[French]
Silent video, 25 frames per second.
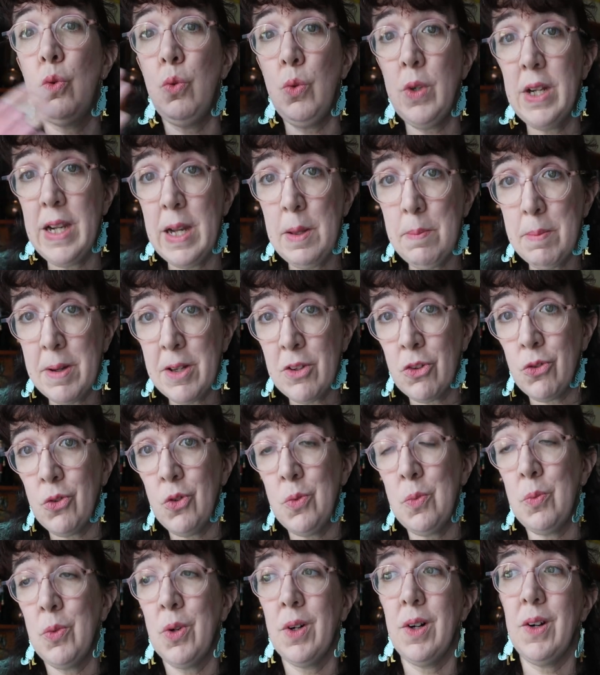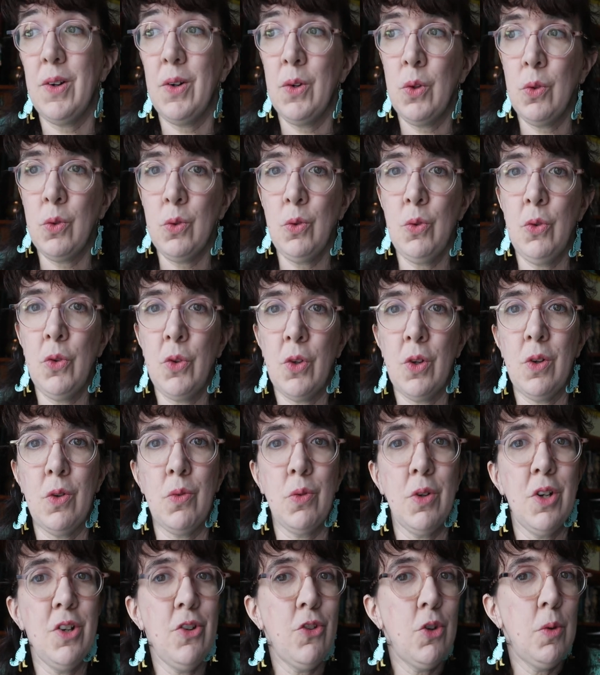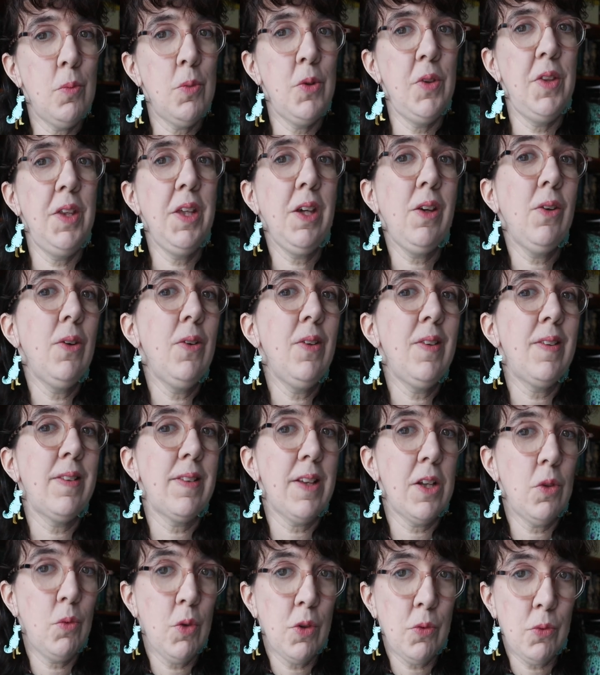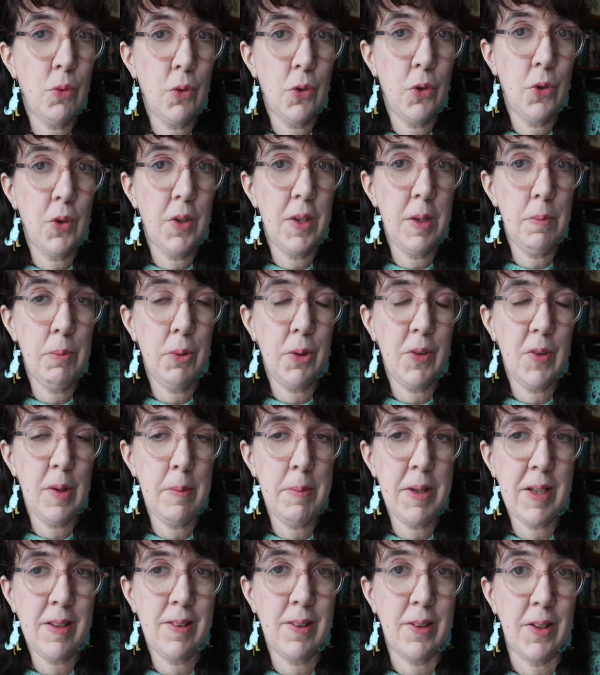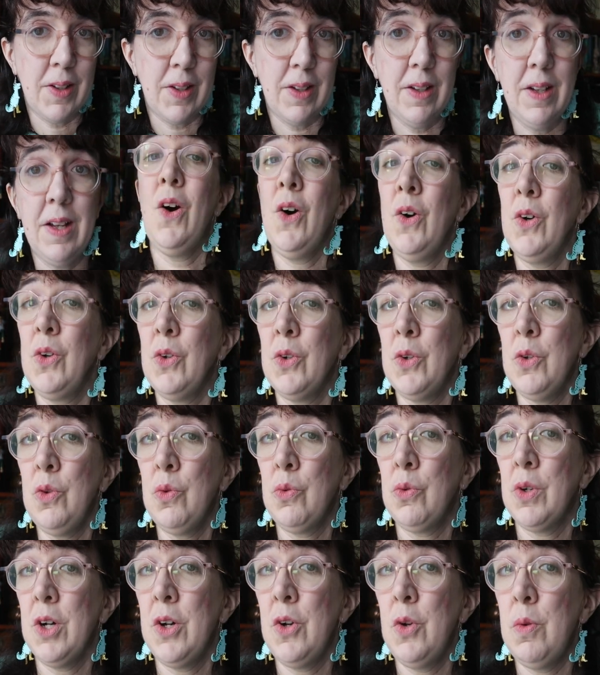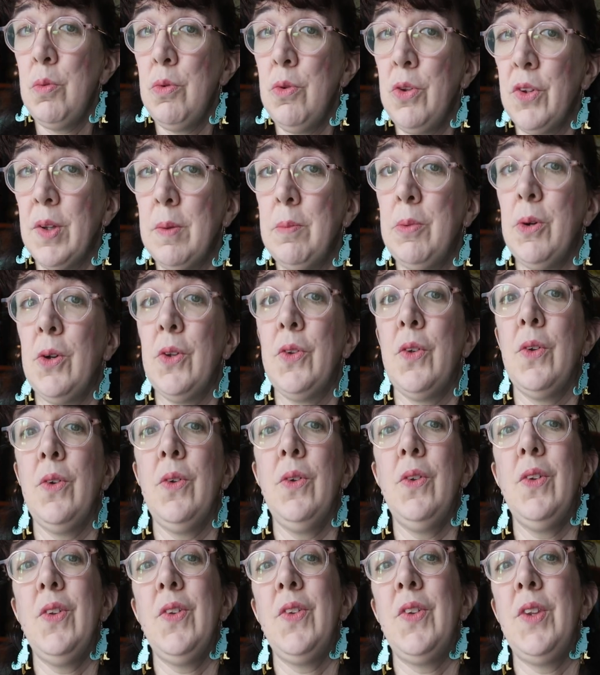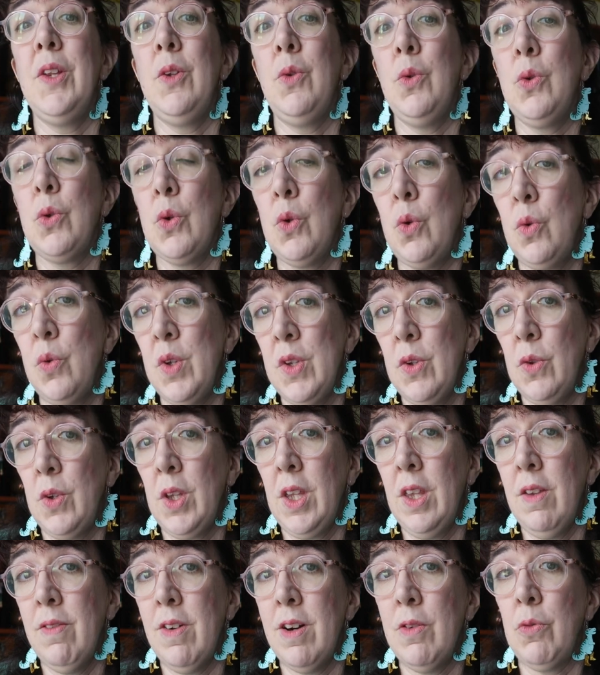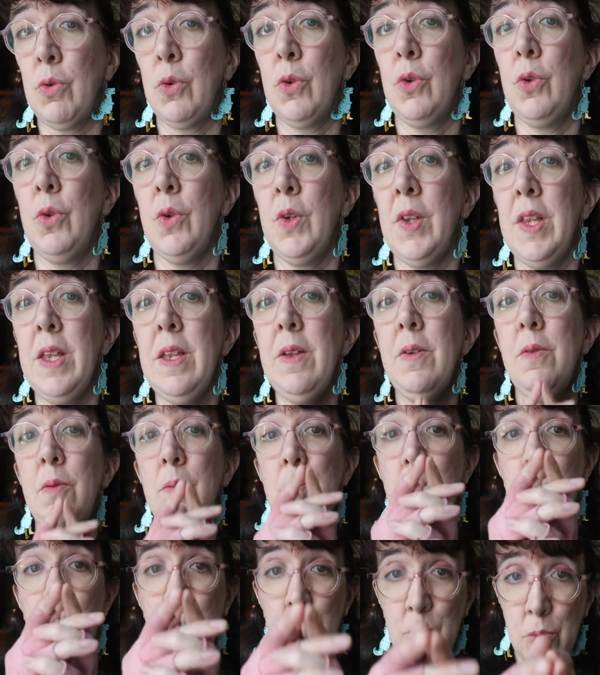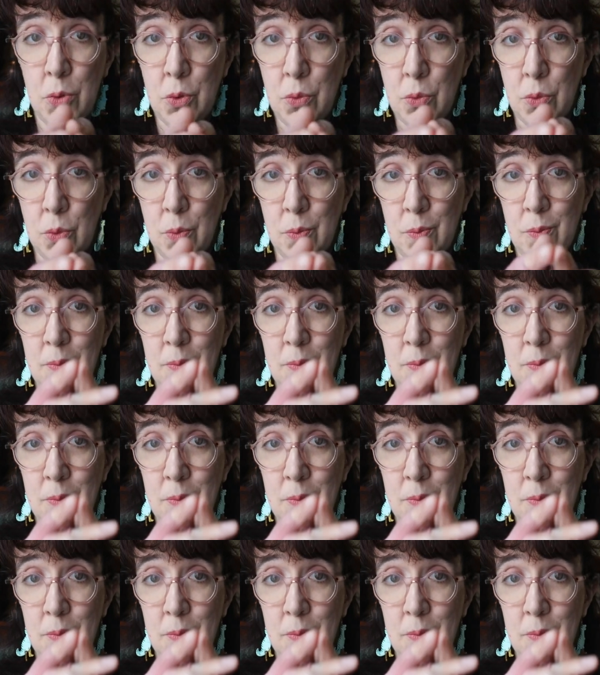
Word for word: toutes les pages du mois en une seule fois, je me dis que ça doit fonctionner pour ces personnes. Encore une fois, le plus important, c'est de trouver ce qui va fonctionner pour vous.